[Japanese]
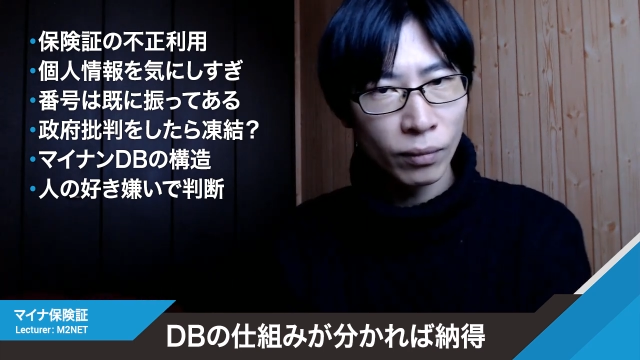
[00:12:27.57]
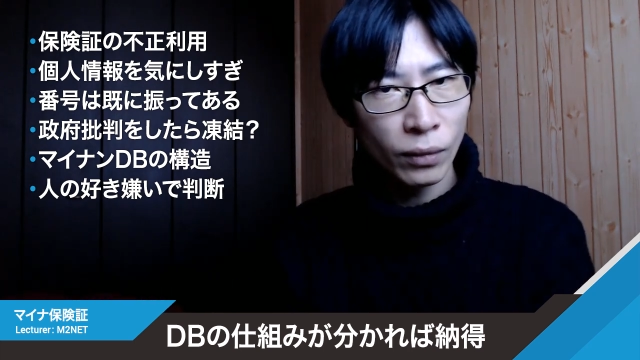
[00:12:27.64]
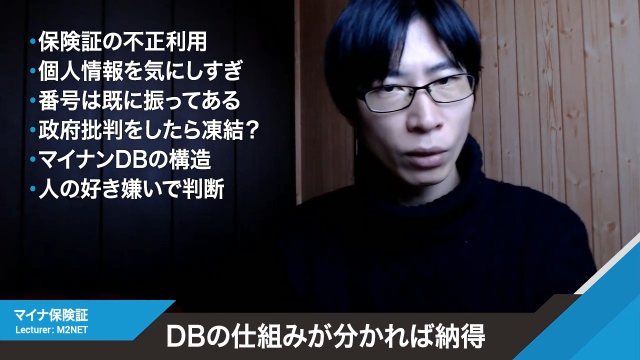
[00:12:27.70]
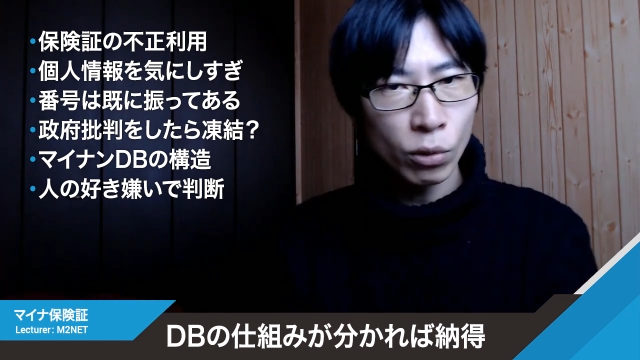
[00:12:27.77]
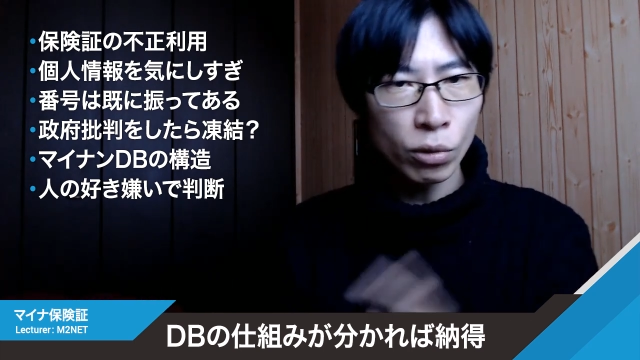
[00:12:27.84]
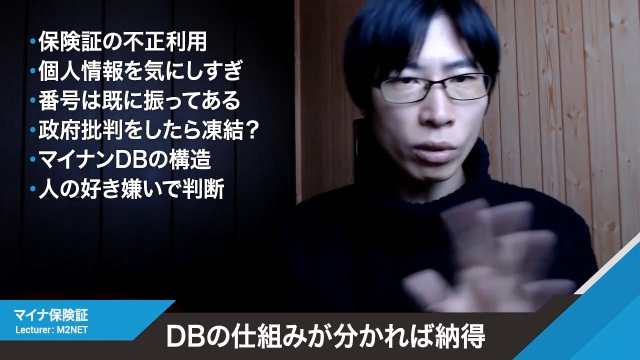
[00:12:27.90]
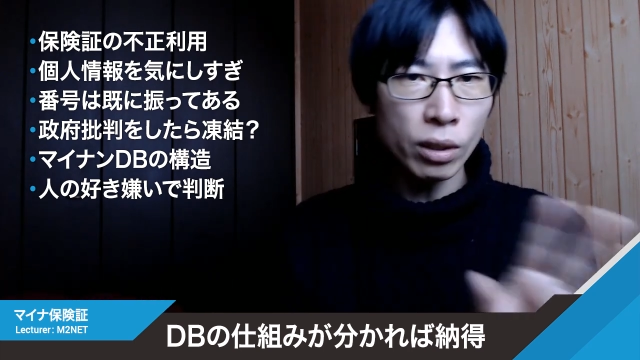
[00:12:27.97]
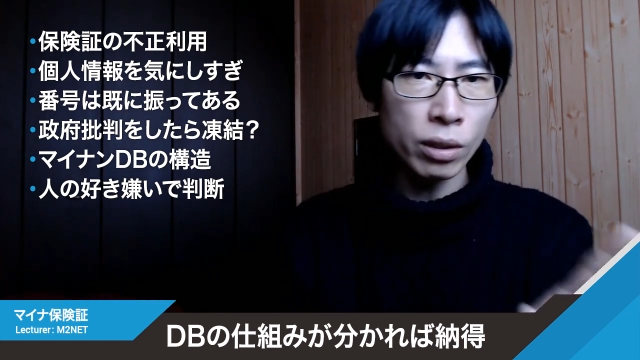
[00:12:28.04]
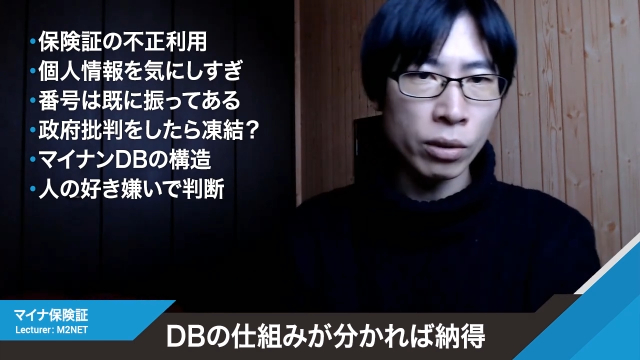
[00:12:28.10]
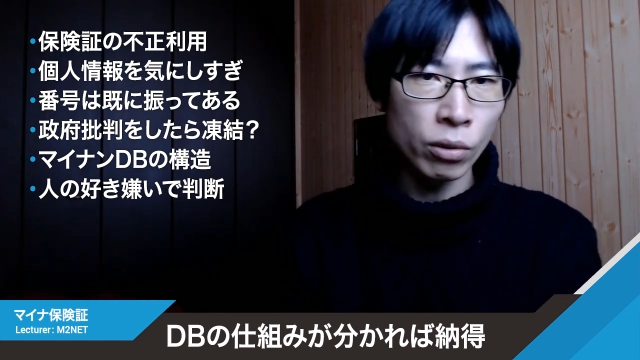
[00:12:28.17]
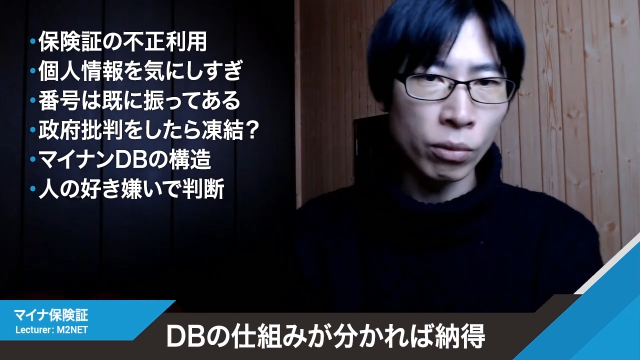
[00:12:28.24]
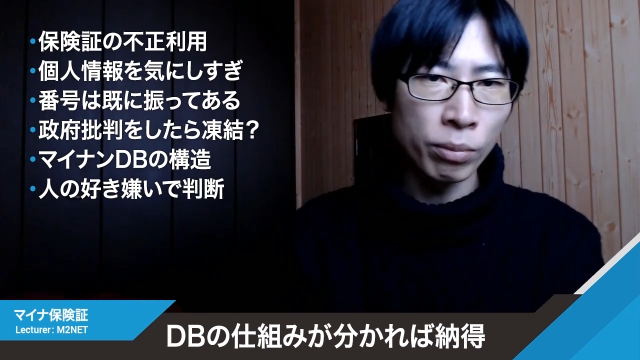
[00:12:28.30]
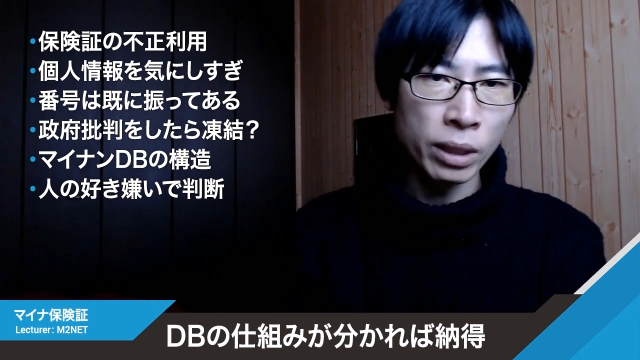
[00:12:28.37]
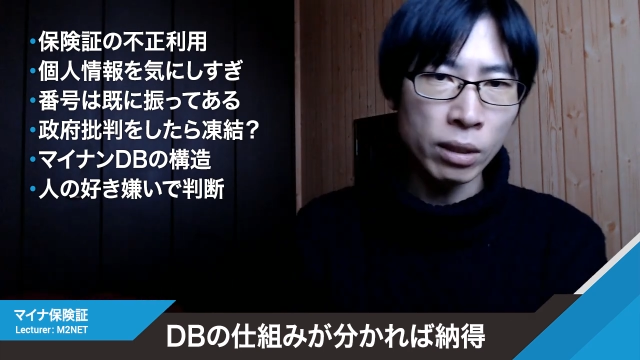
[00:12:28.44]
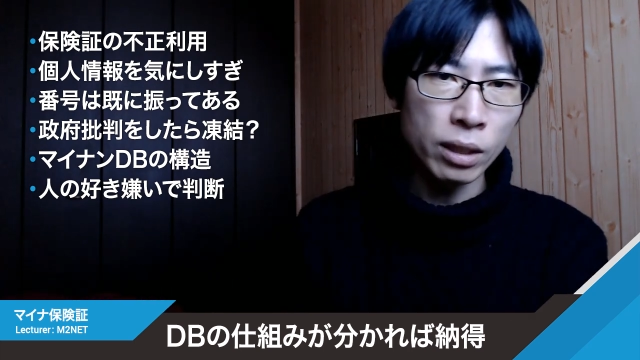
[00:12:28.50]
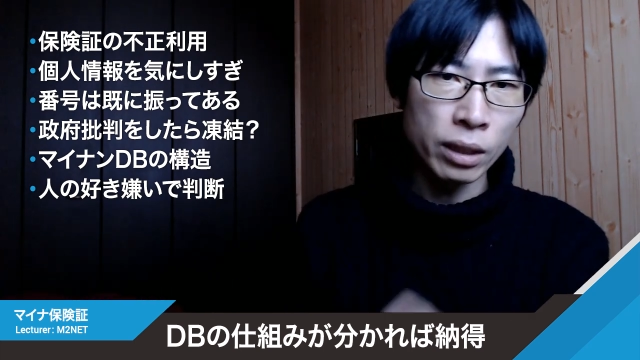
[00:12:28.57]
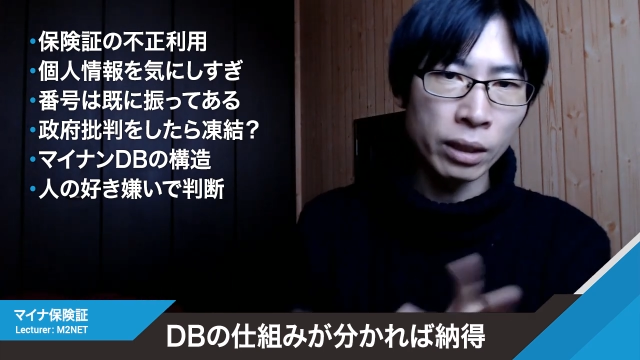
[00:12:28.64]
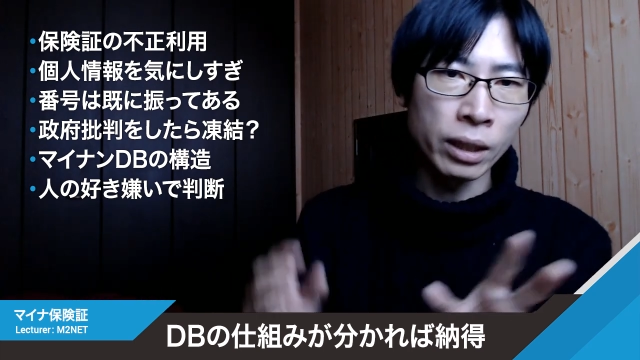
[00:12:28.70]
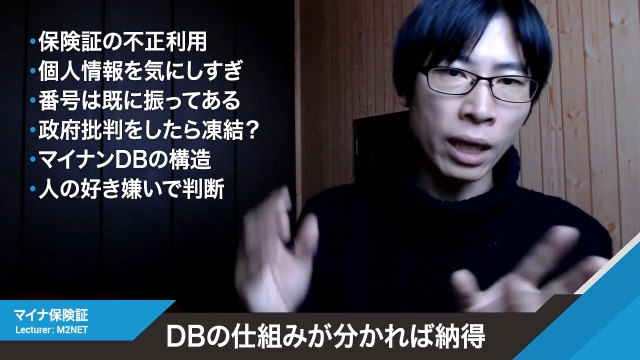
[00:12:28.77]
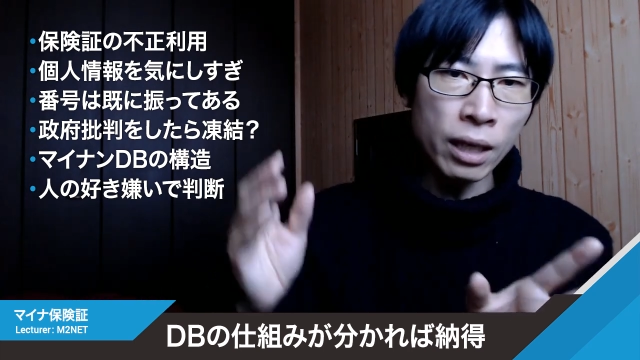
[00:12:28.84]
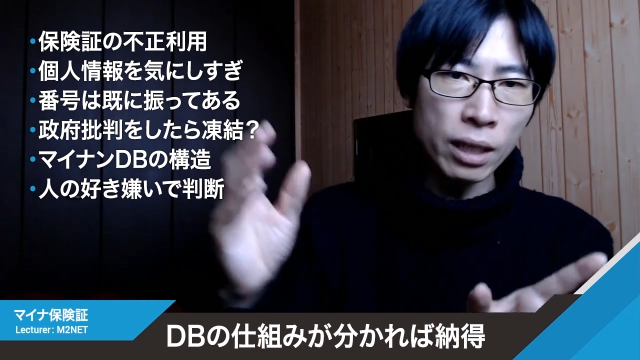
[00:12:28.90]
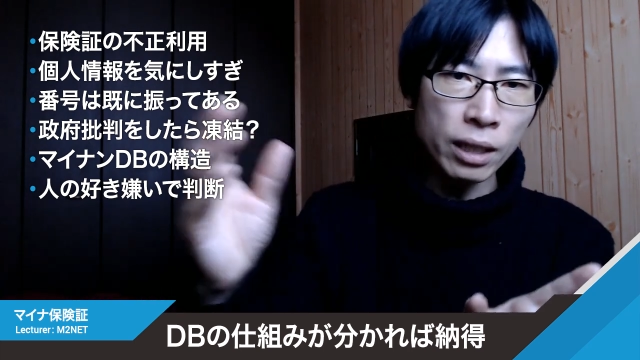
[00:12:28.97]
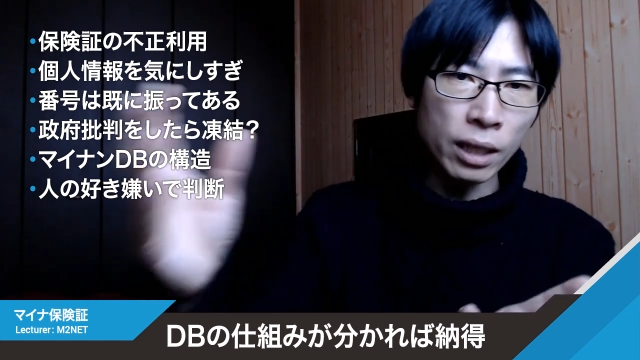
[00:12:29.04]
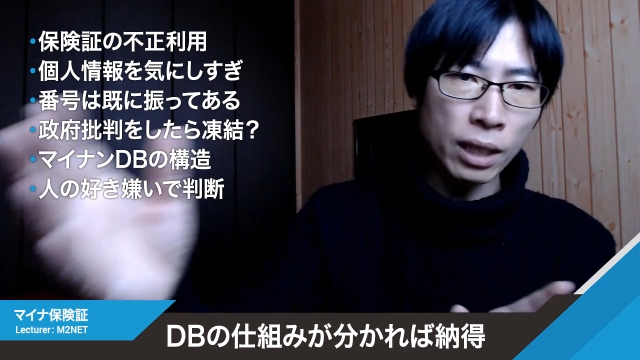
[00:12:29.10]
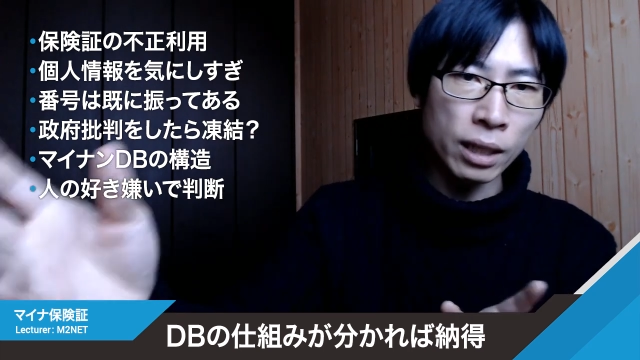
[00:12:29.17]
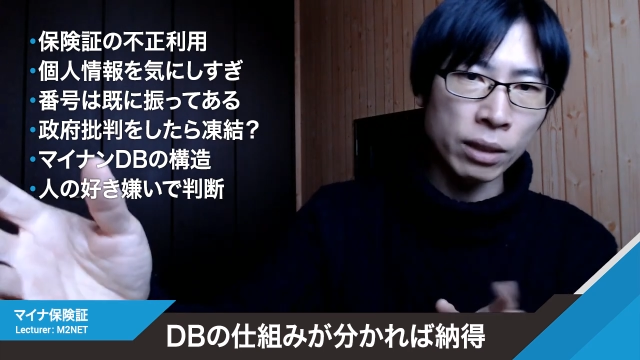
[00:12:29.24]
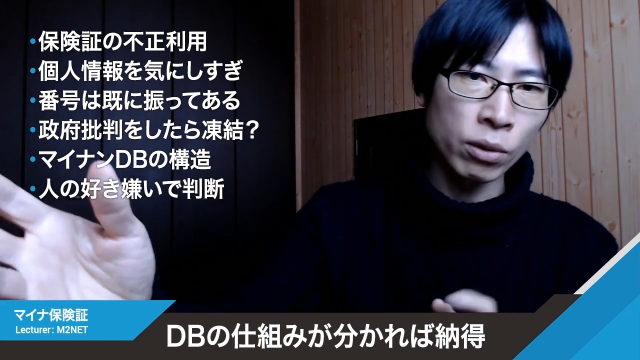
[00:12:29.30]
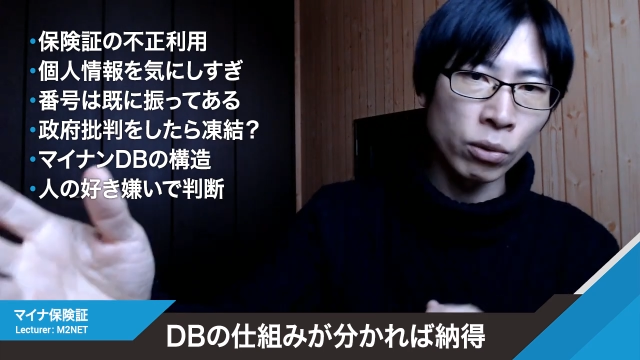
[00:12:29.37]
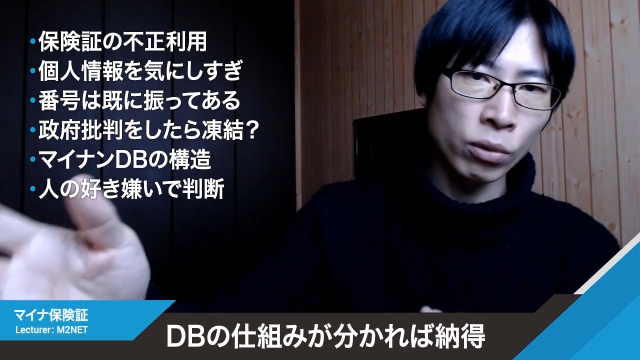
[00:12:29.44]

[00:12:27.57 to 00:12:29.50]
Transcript: そしてですよ別に誰がそ